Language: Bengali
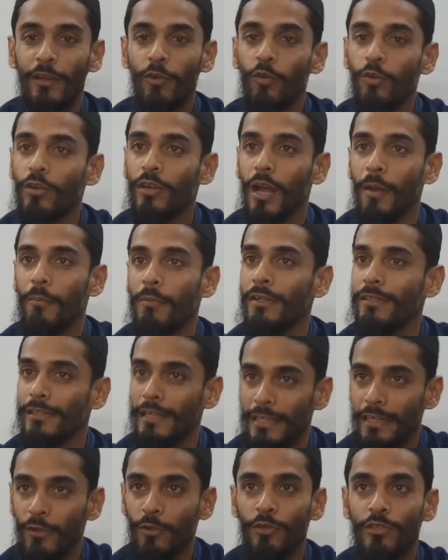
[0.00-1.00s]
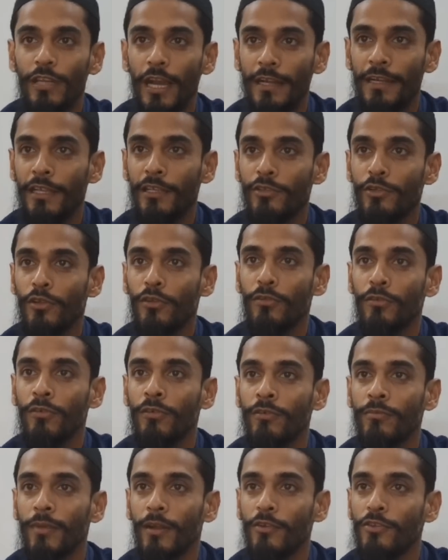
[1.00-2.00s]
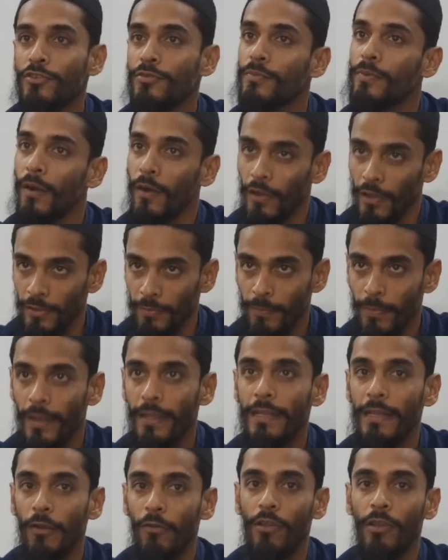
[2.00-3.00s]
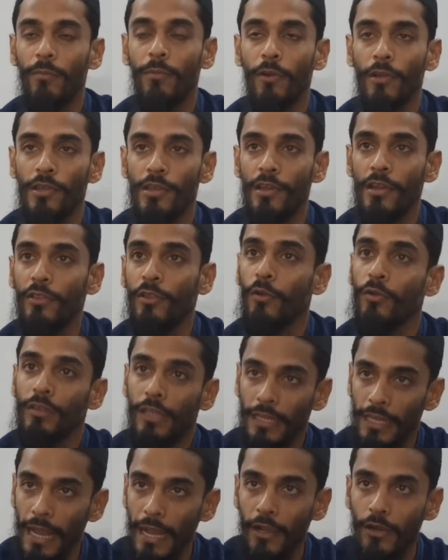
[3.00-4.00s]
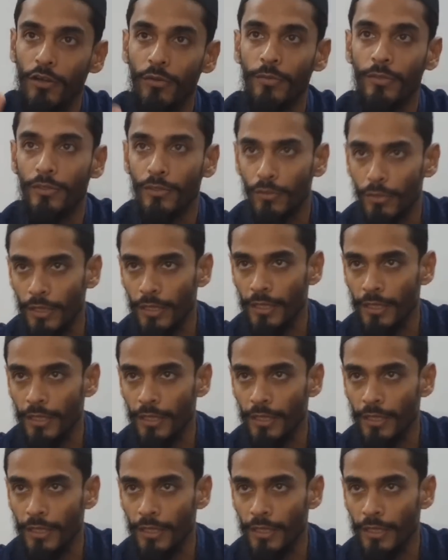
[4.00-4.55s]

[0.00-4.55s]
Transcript: দেখুন আমরা এটাকেই জানি যখন মানুষ ভয় পায় কাউকে ভয় করে তখন তাকে আক্রমণ